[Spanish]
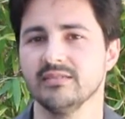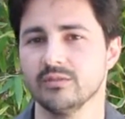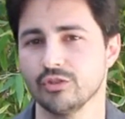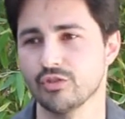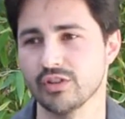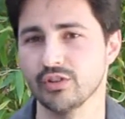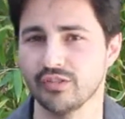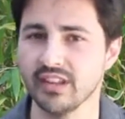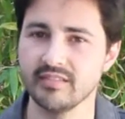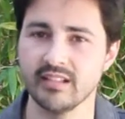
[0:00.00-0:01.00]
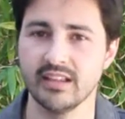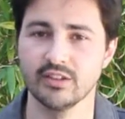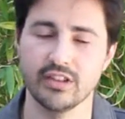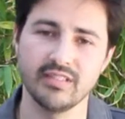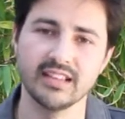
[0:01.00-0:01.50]
nosotros en docencia, en
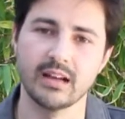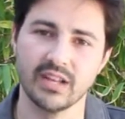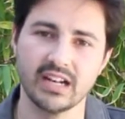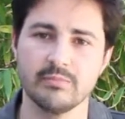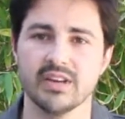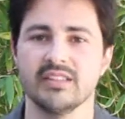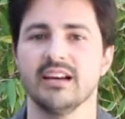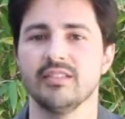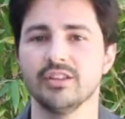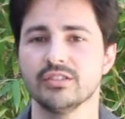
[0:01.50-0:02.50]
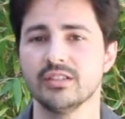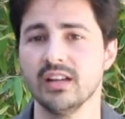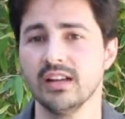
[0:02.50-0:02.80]
docencia y también en investigación,